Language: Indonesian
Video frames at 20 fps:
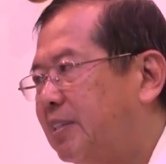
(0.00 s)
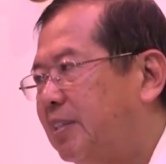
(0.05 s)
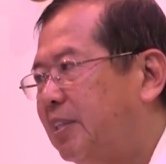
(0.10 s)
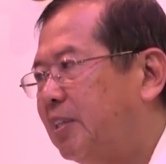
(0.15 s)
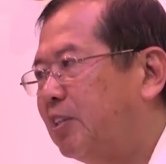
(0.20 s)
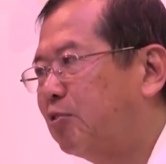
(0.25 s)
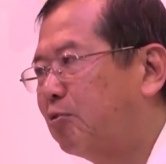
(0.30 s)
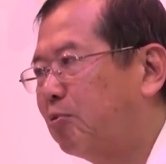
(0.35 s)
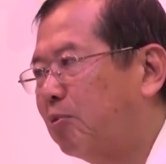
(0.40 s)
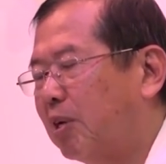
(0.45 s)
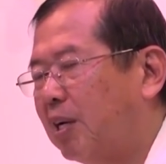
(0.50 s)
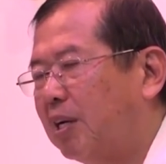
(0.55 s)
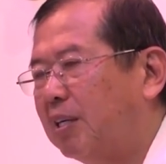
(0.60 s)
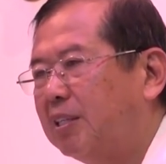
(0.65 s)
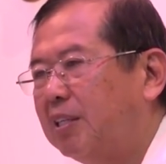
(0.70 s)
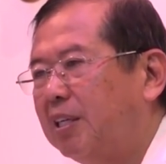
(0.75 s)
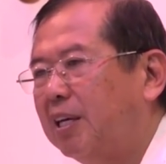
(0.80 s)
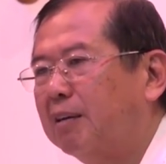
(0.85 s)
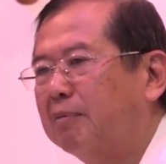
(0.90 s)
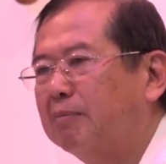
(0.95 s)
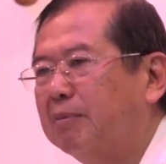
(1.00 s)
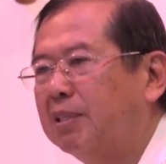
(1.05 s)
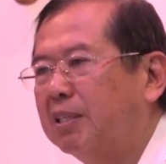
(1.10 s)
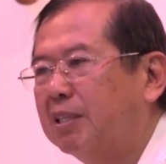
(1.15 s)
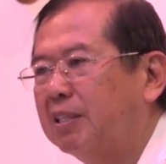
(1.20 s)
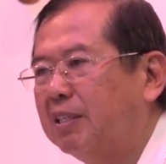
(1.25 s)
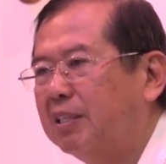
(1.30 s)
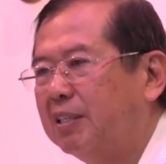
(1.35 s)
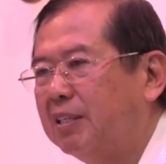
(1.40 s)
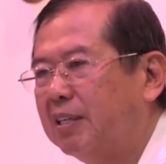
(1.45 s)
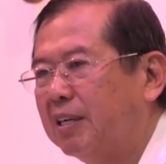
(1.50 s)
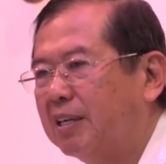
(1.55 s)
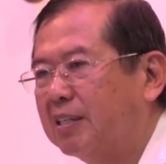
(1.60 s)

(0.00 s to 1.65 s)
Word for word: Itulah yang menjadi